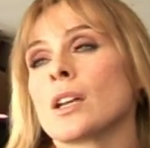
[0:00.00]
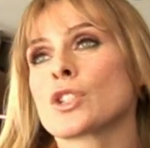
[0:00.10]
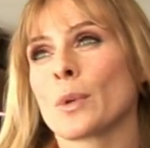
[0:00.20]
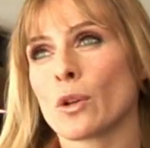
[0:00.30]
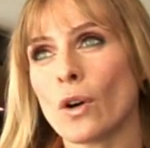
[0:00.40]

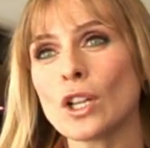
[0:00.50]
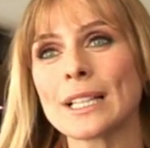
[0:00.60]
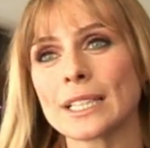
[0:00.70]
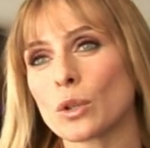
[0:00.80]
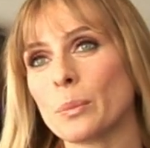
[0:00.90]
c'è meno
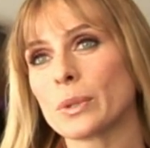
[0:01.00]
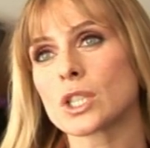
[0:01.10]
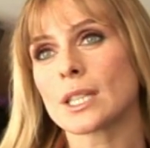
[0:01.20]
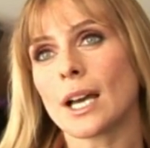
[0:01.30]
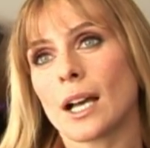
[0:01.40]
voglia di
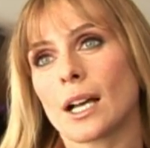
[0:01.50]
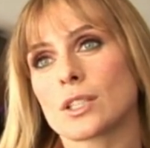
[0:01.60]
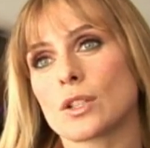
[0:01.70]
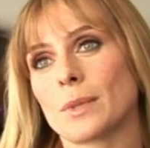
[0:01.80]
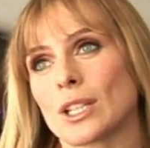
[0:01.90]
complicità,
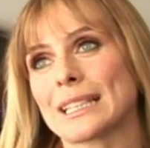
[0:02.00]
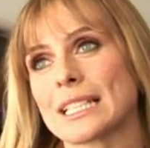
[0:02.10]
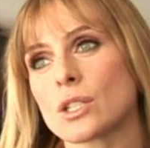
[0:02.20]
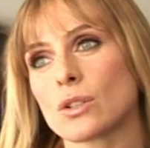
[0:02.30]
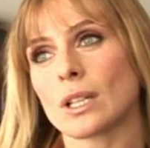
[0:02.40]
c'è meno
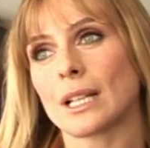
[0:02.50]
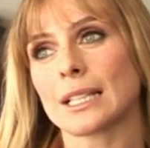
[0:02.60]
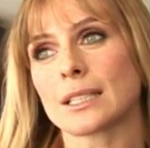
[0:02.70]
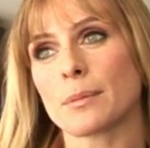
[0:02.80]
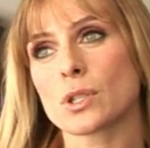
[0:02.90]
attenzione
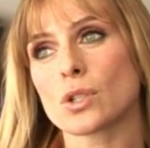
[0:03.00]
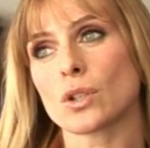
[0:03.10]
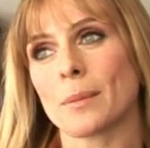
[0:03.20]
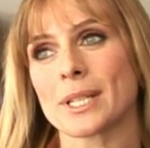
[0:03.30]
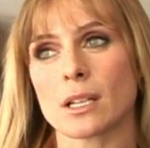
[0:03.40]
all'altra
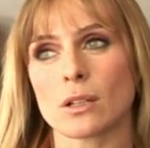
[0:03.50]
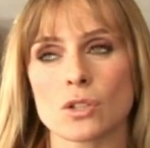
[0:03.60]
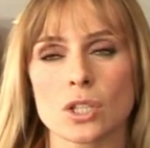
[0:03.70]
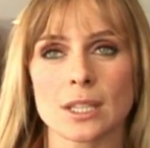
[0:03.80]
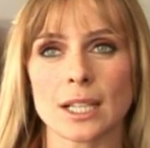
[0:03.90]
persona, ma si è
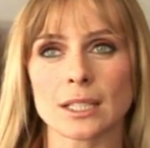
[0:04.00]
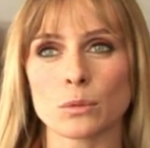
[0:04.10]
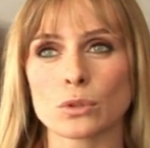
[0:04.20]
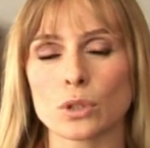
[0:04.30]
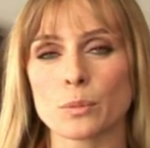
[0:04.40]
concentrati
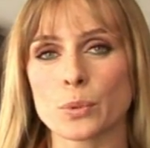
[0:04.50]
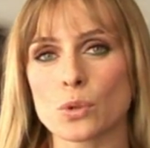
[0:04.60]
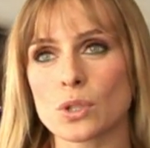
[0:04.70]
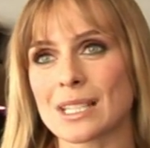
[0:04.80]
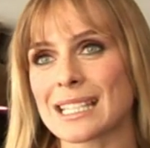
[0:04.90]
molto di più
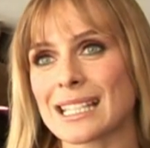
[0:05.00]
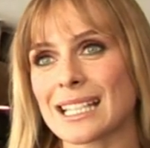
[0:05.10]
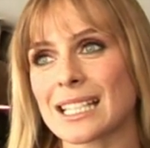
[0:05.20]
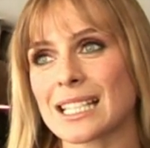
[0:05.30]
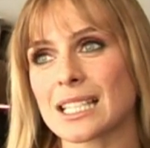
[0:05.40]
su se
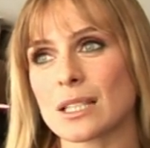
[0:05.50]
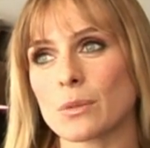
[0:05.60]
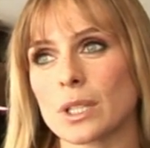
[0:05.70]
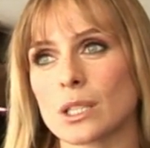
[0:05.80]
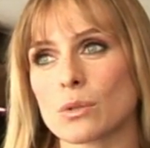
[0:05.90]
stessi,
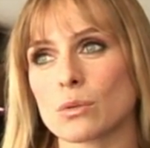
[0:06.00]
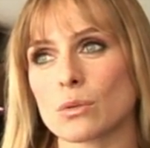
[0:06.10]
quindi su